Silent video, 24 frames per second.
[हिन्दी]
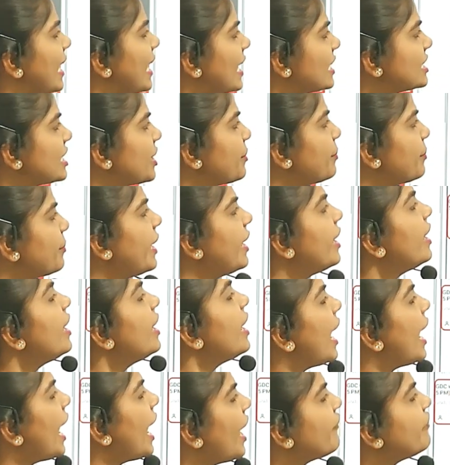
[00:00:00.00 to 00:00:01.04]
सेक्शन में
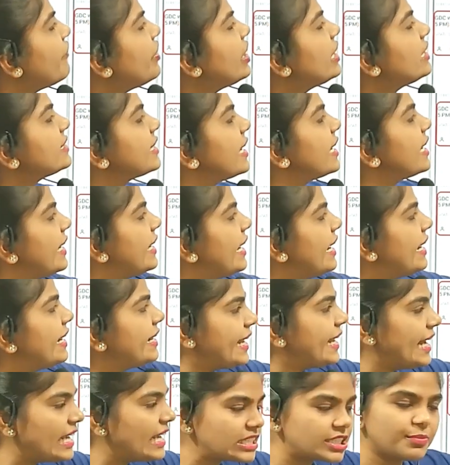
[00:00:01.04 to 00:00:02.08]
एवरी संडे
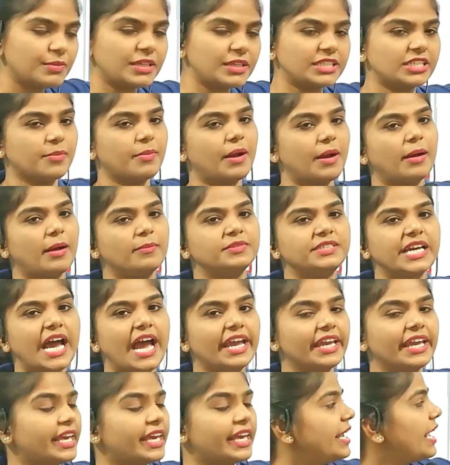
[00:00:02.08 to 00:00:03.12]
टेस्ट में जब आप
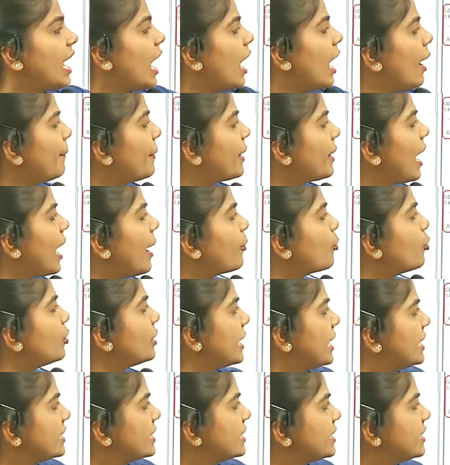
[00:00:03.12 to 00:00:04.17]
जाएंगे यहाँ पर आपको
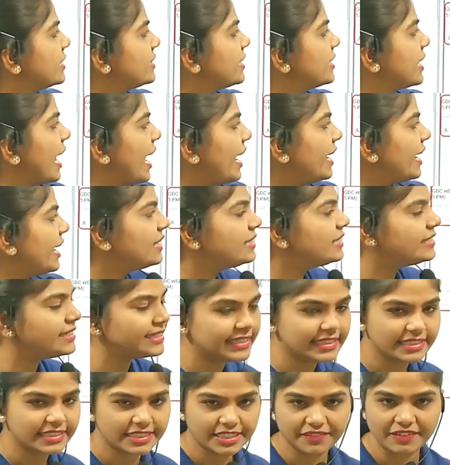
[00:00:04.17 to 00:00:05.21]
टेस्ट नजर आएगी
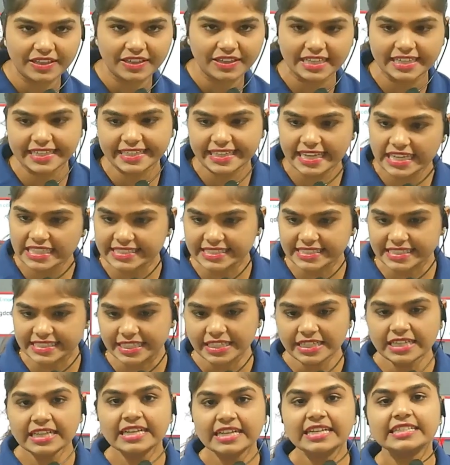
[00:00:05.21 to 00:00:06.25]
जीडीसी वीकली टेस्ट
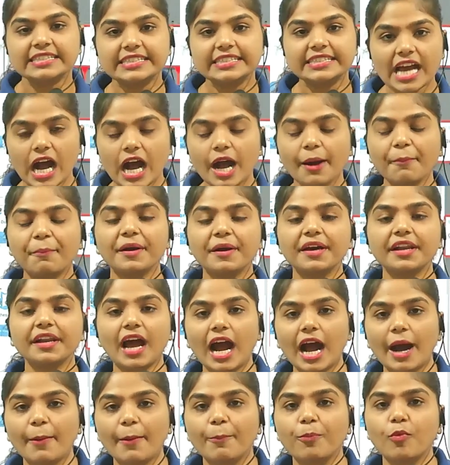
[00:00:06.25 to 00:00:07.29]
जहाँ पर
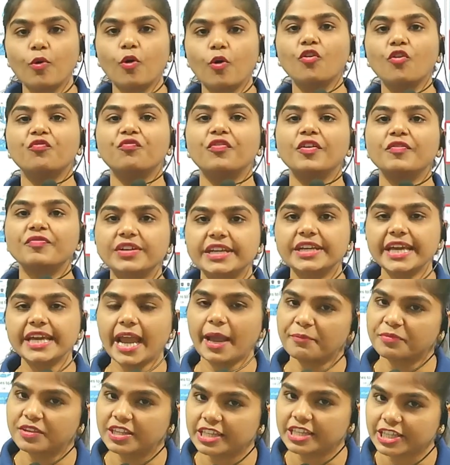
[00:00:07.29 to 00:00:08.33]
आपको
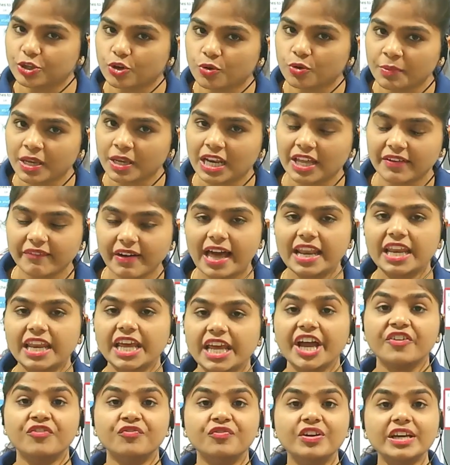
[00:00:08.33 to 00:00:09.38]
50 एमसीक्यू मिलने
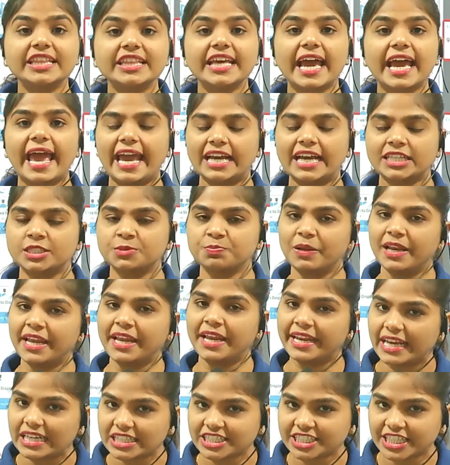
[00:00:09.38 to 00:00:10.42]
वाले हैं विथ
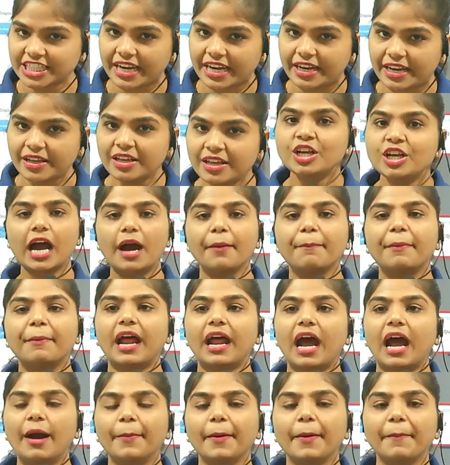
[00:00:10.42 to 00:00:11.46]
एक्सप्लेनेशन जहाँ
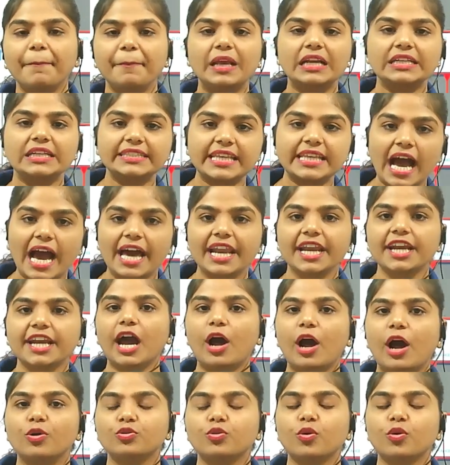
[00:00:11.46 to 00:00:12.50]
पर आप अपने सारे
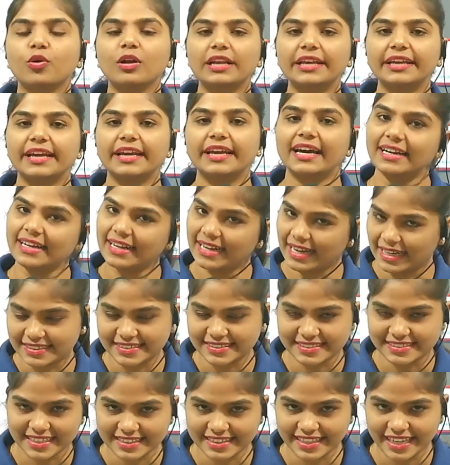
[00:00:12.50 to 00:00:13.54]
डाउट को क्लियर
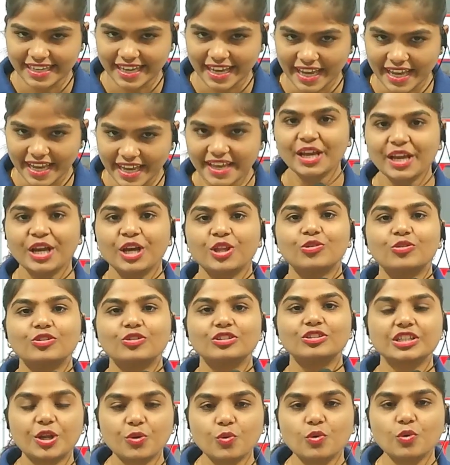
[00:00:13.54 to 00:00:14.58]
कर सकते हैं
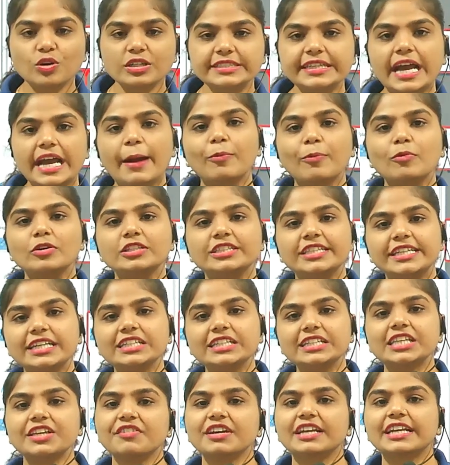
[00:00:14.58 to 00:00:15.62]
तो ज़रूर से आपको
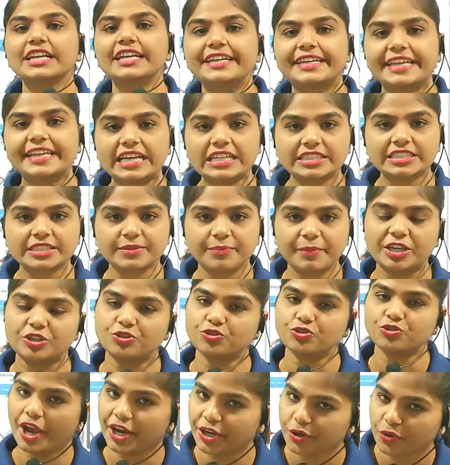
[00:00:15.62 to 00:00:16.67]
जीडीसी वीकली टेस्ट
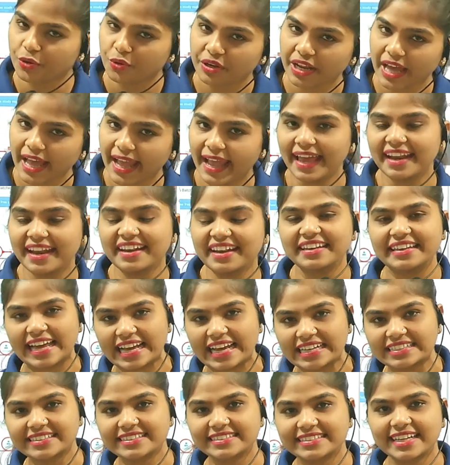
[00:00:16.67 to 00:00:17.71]
में ज्वाइन होना है
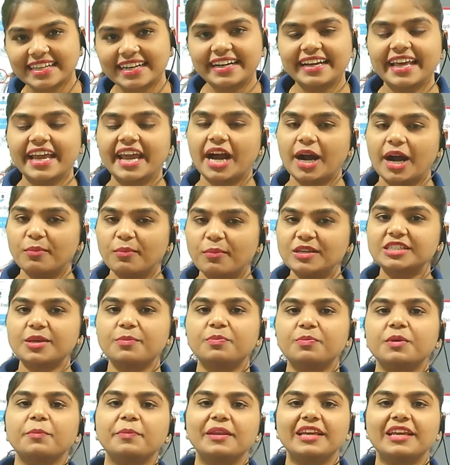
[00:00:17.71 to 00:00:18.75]
नेक्स्ट संडे अभी
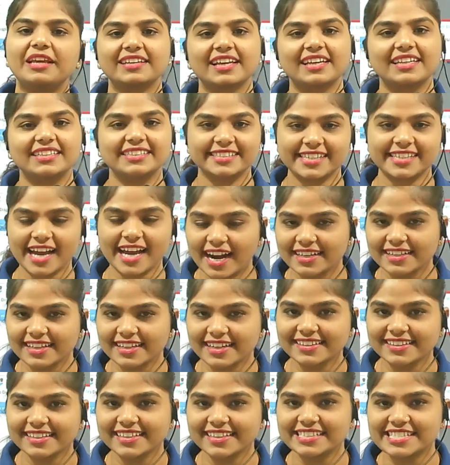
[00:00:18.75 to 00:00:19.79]
से प्रिपरेशन स्टार्ट
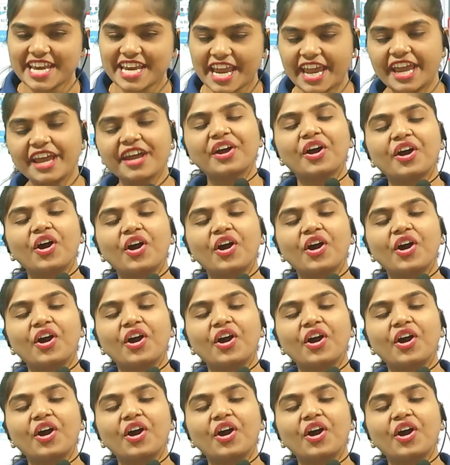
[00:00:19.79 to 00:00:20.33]
कर दीजिए